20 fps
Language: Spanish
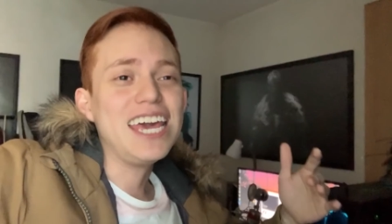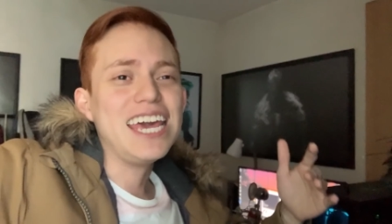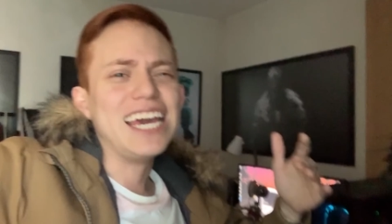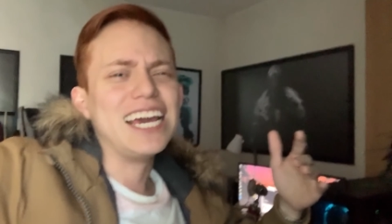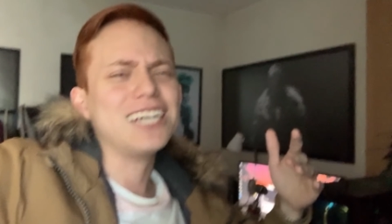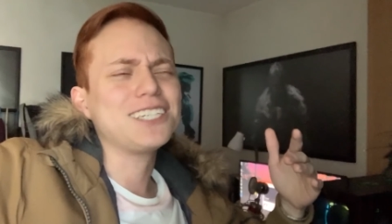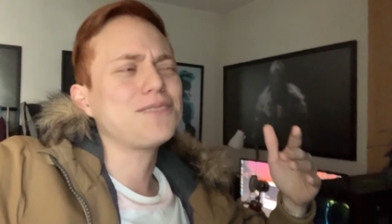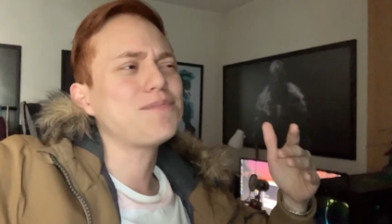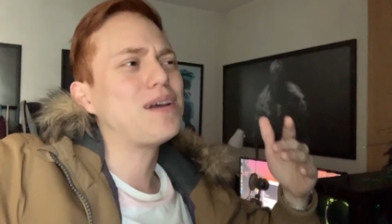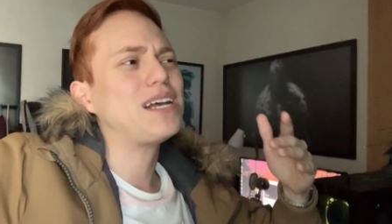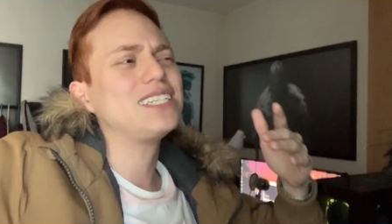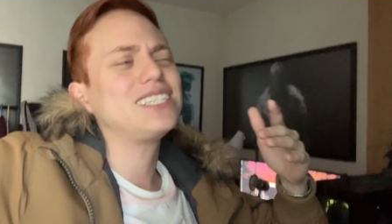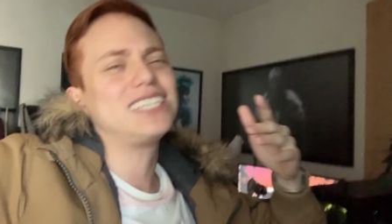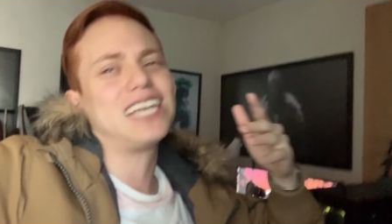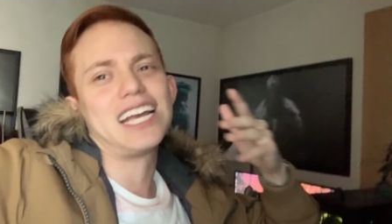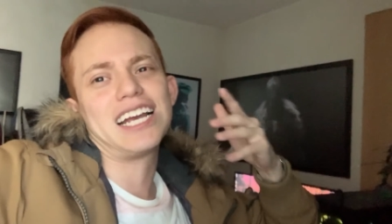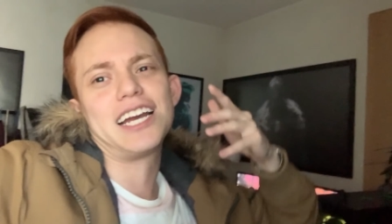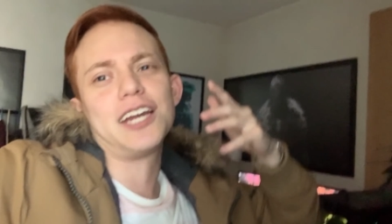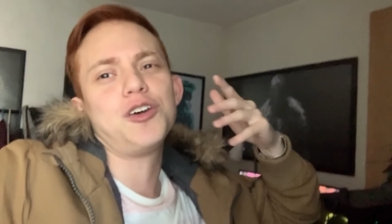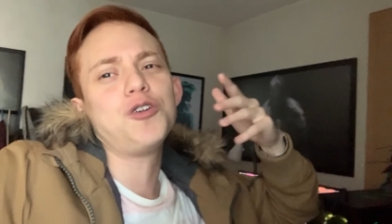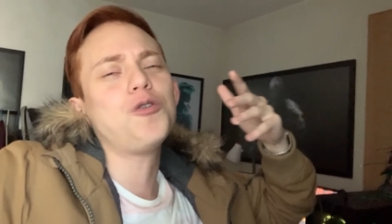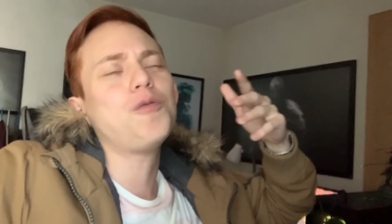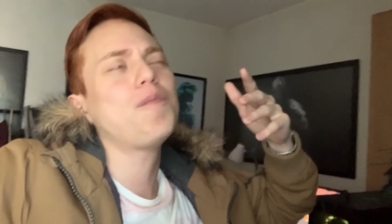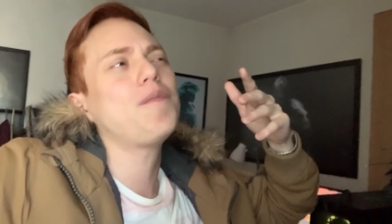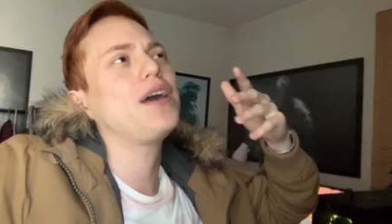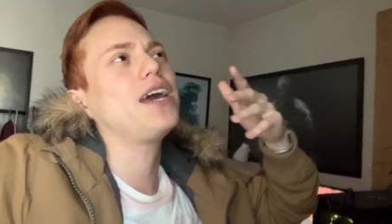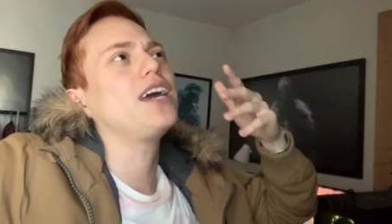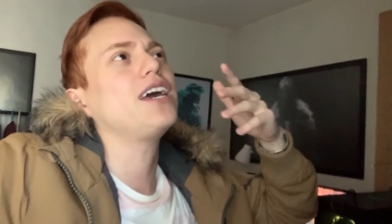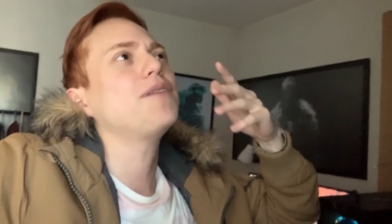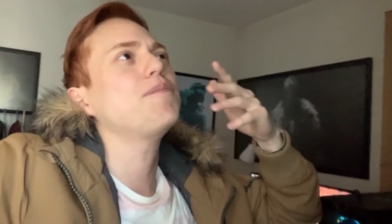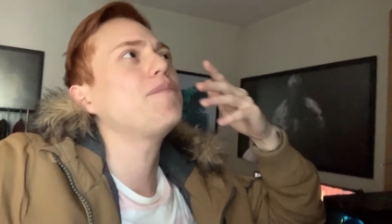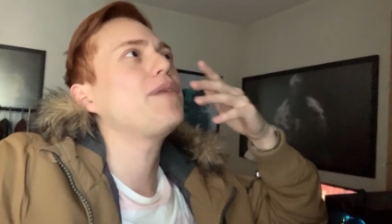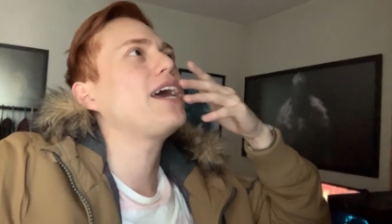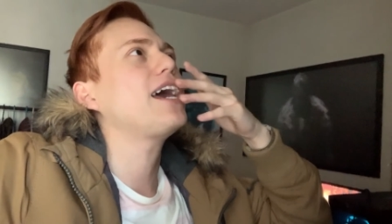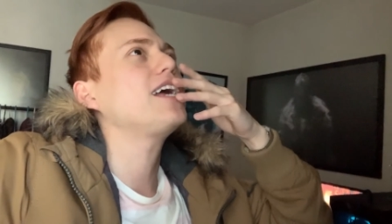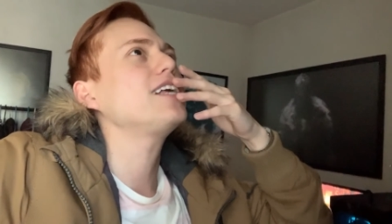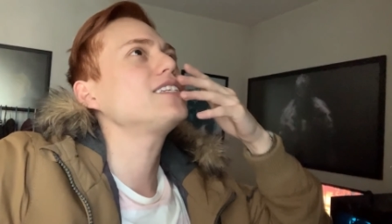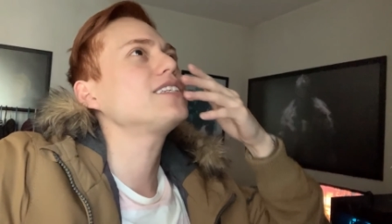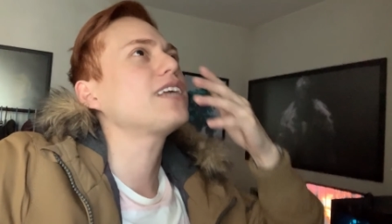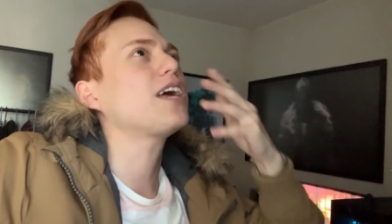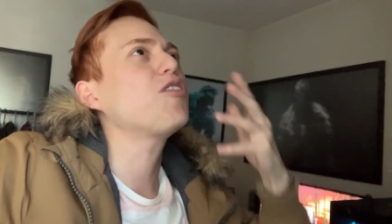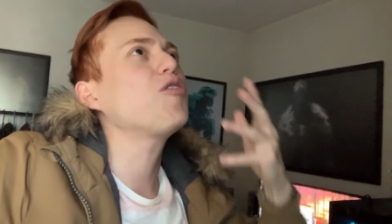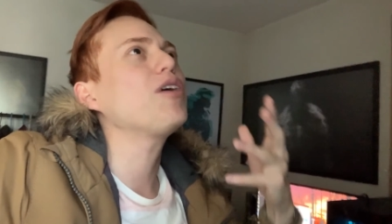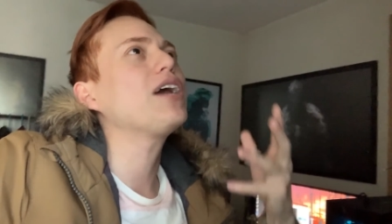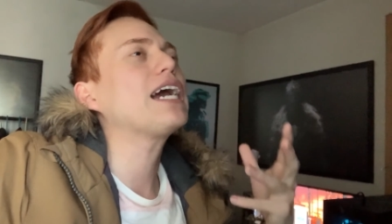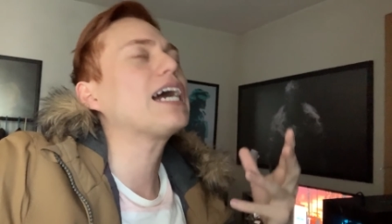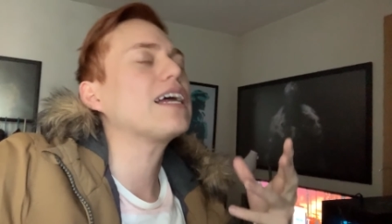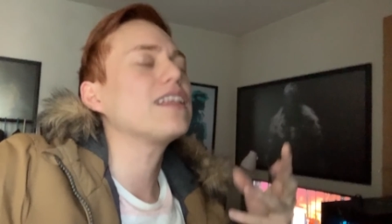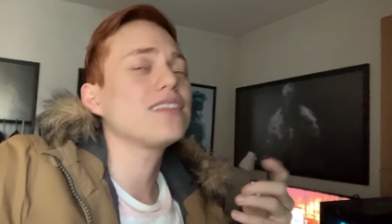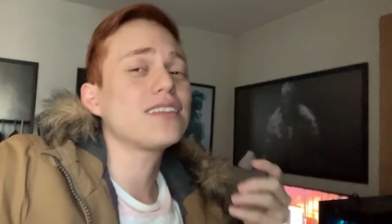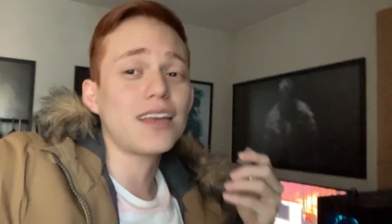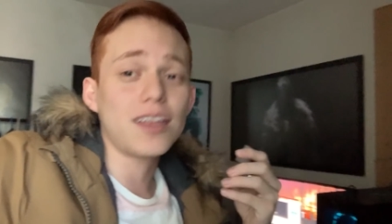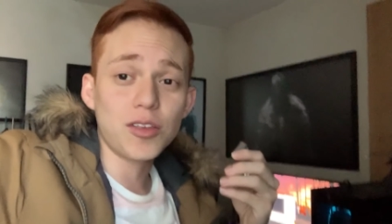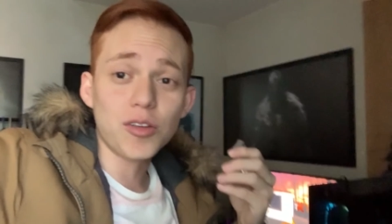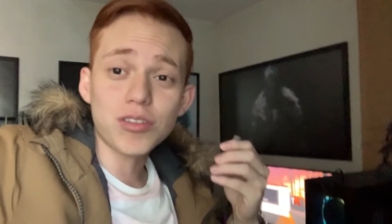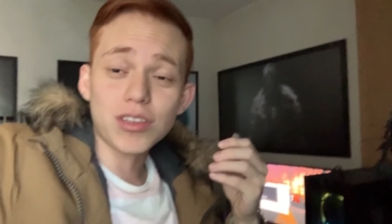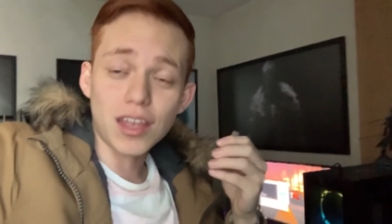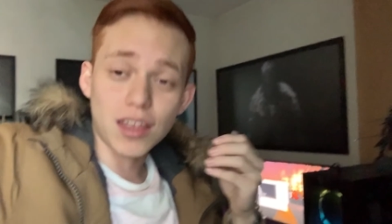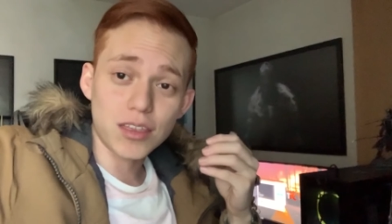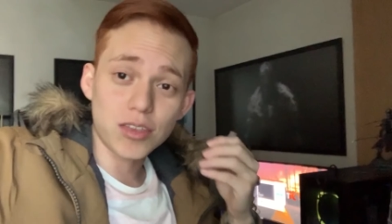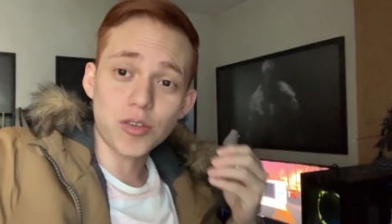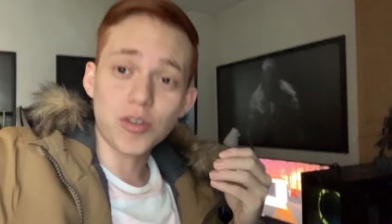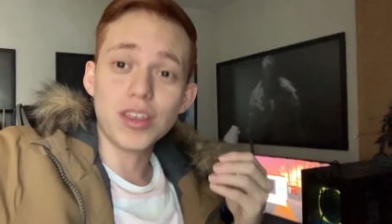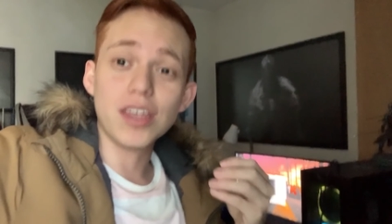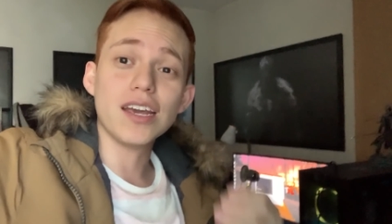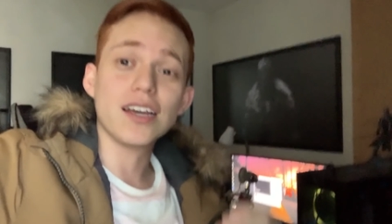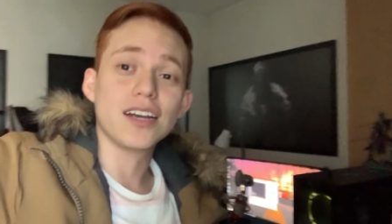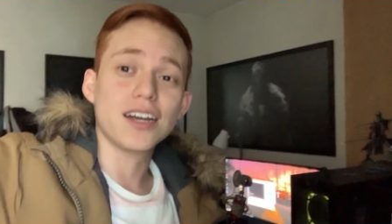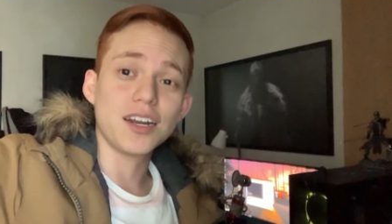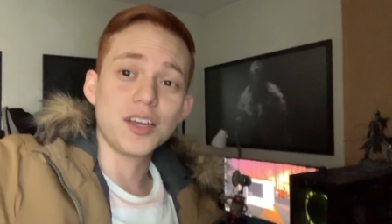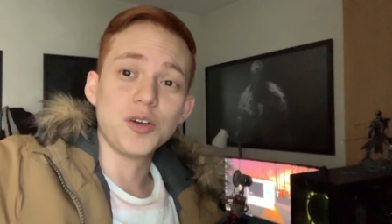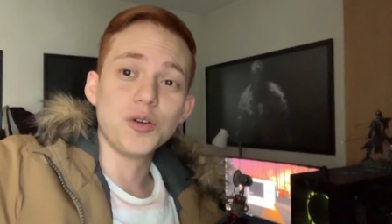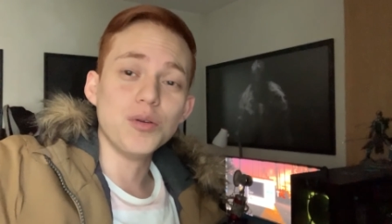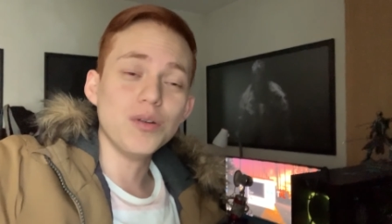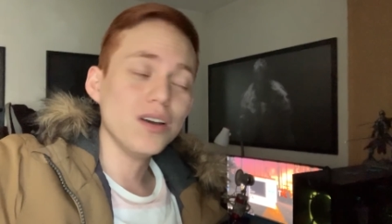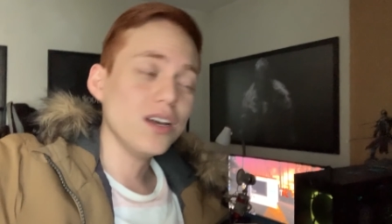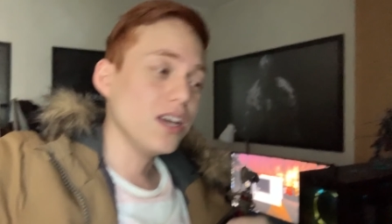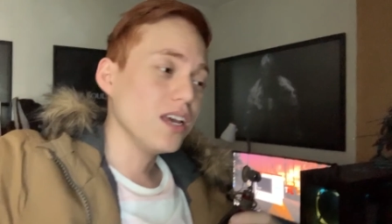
Es más, de Crew, me, eh, me ha estado encantando tanto de Crew